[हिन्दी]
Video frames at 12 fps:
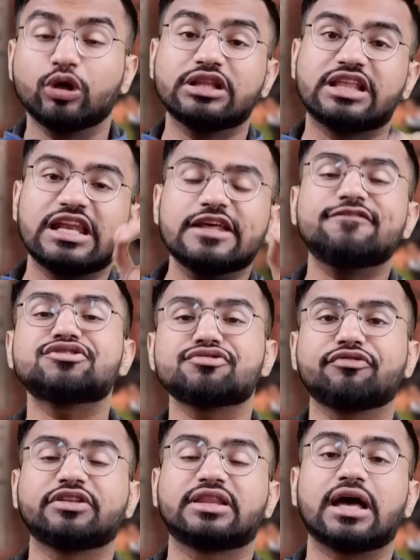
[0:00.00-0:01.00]
क्योंकि दिल्ली
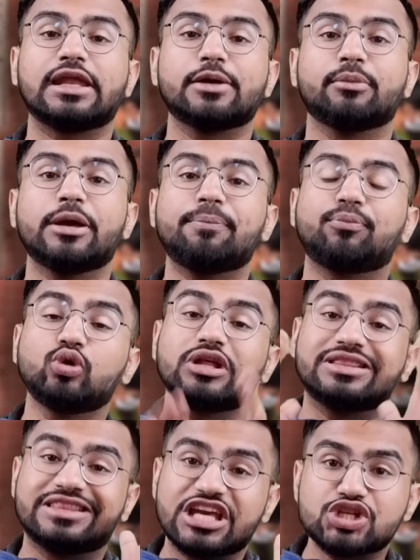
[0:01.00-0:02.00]
विश्वविद्यालय में
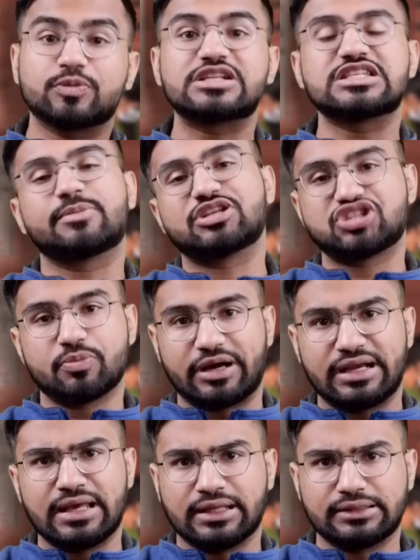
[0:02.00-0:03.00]
पूरे देश भर से बच्चे
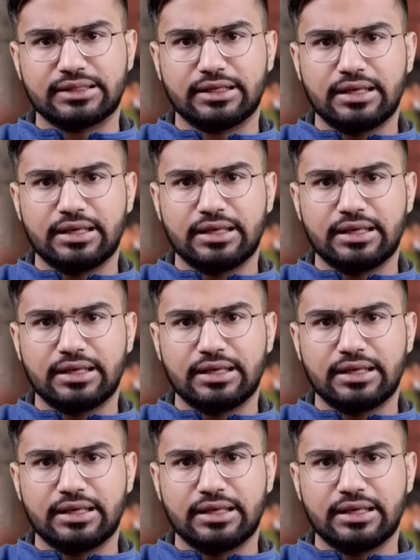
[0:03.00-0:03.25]
पढ़ने आते